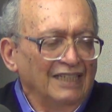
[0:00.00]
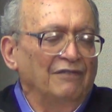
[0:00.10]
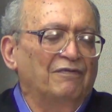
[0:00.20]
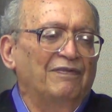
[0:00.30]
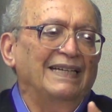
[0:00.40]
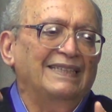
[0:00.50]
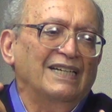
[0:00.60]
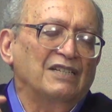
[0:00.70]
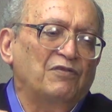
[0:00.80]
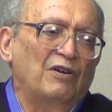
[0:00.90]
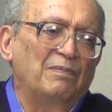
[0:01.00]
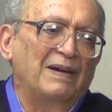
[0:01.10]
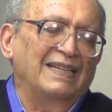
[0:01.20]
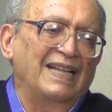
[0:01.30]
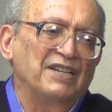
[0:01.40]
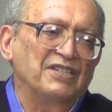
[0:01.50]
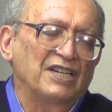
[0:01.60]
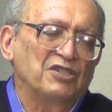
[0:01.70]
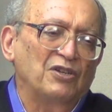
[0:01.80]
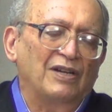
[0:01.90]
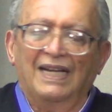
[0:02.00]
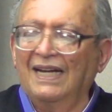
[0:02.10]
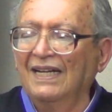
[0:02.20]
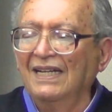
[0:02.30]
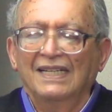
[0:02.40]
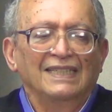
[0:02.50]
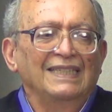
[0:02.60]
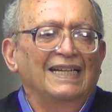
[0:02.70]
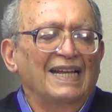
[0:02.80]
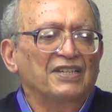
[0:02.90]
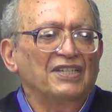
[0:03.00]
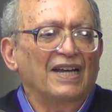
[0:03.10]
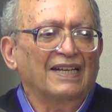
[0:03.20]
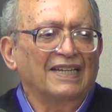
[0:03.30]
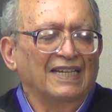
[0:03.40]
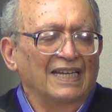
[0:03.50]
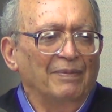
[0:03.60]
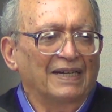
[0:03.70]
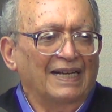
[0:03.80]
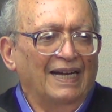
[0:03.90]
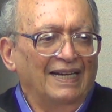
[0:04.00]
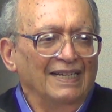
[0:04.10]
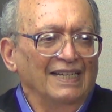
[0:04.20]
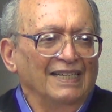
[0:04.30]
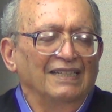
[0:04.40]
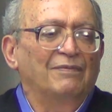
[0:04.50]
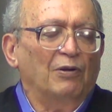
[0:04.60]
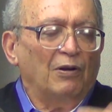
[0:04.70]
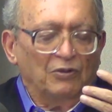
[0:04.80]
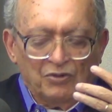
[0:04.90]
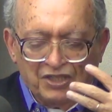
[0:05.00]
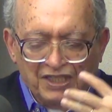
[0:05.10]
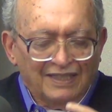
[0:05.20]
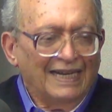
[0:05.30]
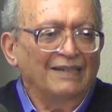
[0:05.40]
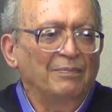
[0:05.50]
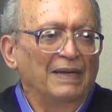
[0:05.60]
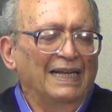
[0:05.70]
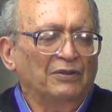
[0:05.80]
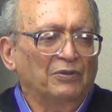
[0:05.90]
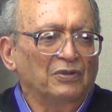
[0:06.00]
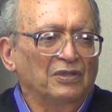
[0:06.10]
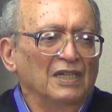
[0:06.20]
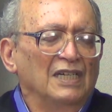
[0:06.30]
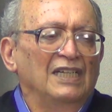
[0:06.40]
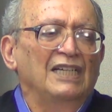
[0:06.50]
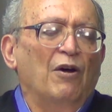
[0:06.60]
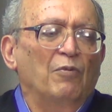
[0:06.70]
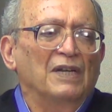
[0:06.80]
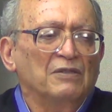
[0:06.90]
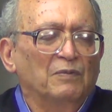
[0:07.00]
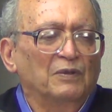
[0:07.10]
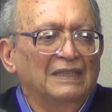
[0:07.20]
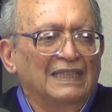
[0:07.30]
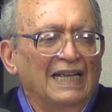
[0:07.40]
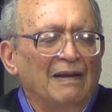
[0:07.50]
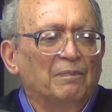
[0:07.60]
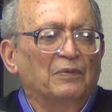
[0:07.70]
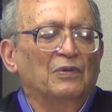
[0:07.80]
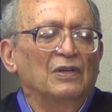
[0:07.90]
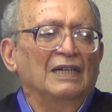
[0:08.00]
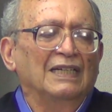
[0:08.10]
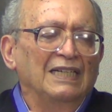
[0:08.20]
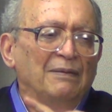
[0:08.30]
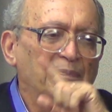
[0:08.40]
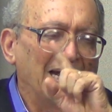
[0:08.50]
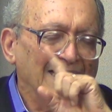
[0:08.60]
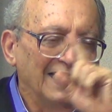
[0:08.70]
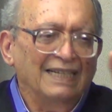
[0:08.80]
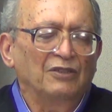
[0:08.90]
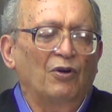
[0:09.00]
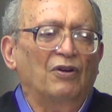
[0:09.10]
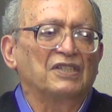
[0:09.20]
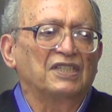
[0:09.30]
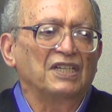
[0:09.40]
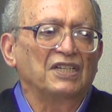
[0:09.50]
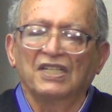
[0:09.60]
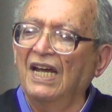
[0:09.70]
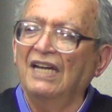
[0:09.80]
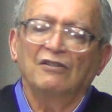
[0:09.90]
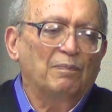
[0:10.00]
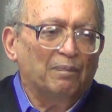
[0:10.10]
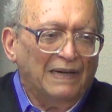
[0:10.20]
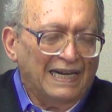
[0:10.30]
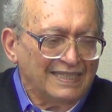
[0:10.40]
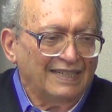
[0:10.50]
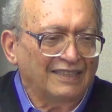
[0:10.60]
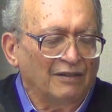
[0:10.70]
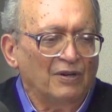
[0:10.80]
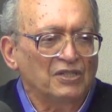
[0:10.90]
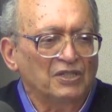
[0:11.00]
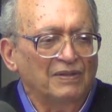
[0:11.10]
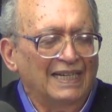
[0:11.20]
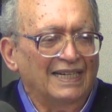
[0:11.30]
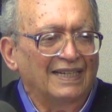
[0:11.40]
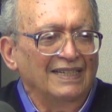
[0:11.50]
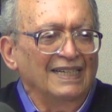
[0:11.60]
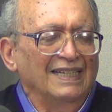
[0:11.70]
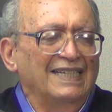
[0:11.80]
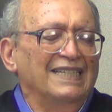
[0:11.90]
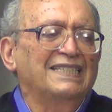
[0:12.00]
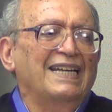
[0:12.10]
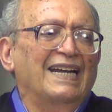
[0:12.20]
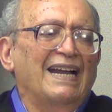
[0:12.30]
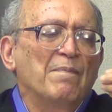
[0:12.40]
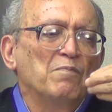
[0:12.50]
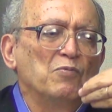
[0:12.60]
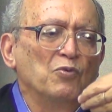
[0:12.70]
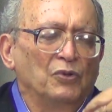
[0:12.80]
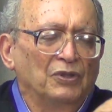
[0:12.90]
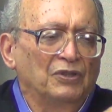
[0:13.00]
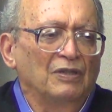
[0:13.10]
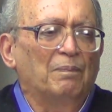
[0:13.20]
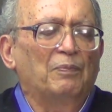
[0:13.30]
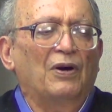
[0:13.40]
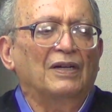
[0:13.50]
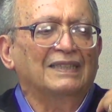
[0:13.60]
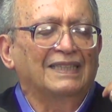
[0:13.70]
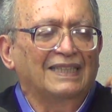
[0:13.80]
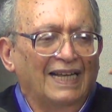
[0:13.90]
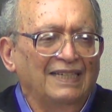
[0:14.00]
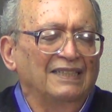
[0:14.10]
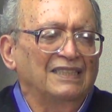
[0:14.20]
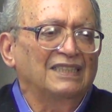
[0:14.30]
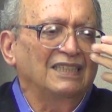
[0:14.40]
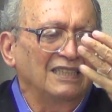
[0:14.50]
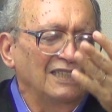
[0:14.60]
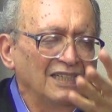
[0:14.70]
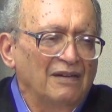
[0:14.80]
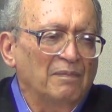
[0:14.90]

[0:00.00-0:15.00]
e vai transformar energia solar em energia química, e produzindo alimentos e, ao mesmo tempo, liberando oxigênio para essa atmosfera, que será muito importante